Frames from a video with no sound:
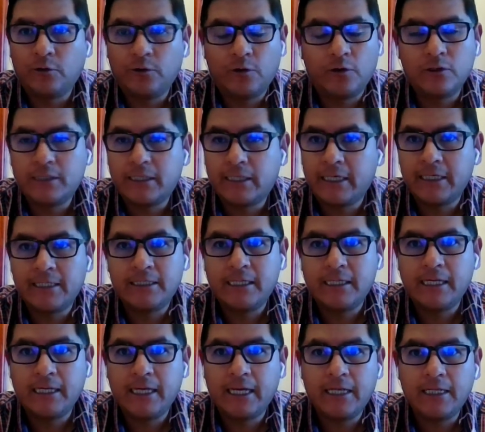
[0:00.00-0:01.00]
dos, tres
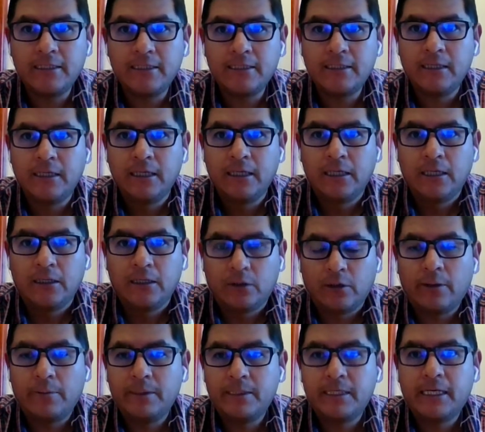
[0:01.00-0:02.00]
días,
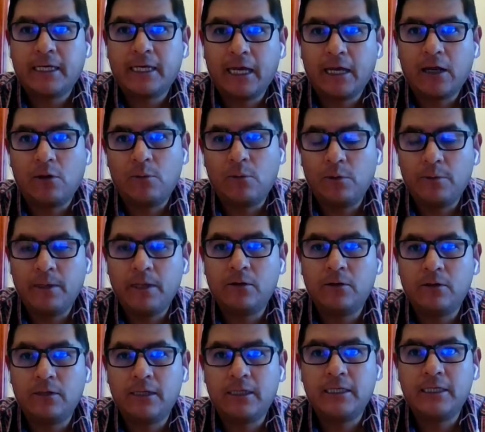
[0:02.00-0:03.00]
toda vez de que, como bien
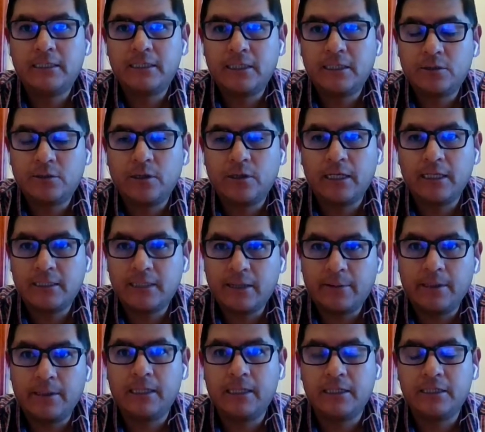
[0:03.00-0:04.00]
lo dijiste, esto ya
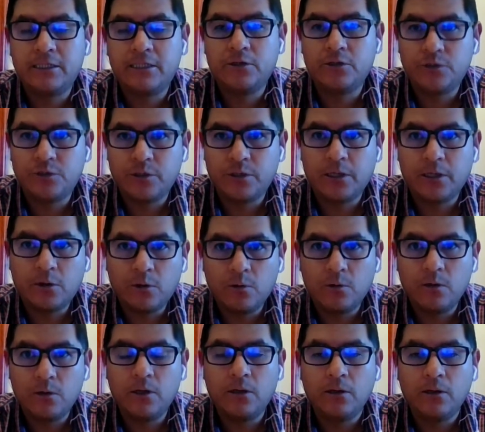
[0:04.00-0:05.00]
estaba el 18 de
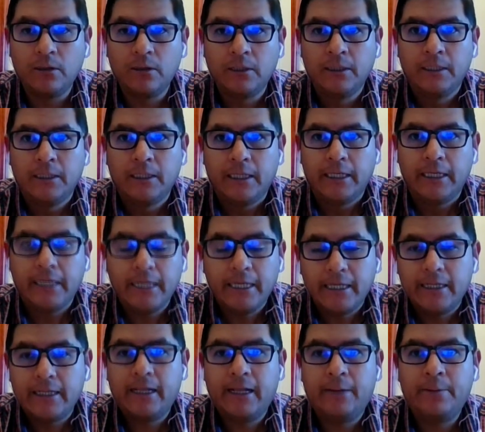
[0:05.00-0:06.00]
julio
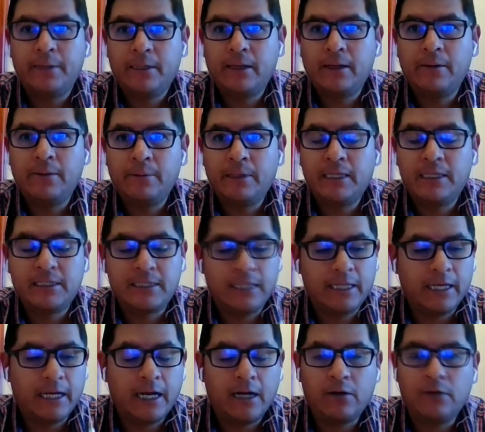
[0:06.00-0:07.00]
y lamentablemente se
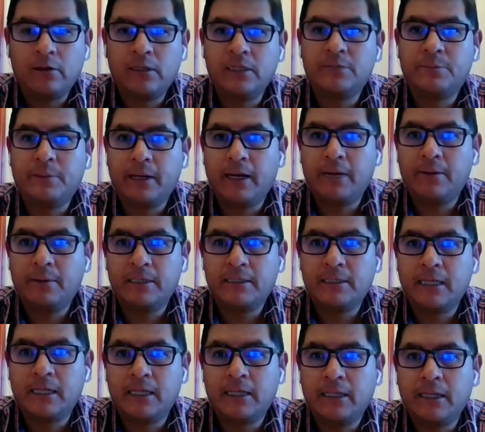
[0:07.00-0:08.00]
dejaron esperar
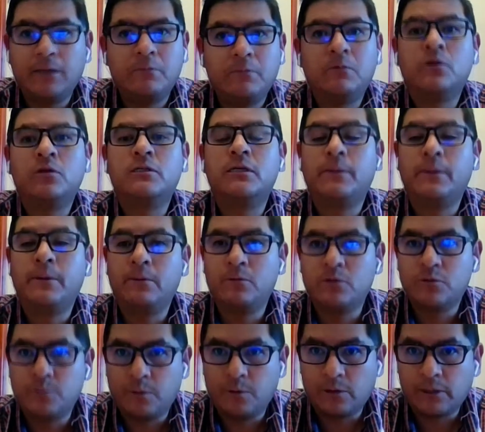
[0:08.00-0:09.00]
bastante, no
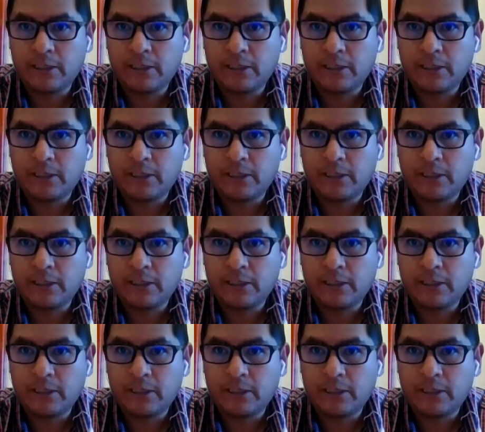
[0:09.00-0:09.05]
sabemos por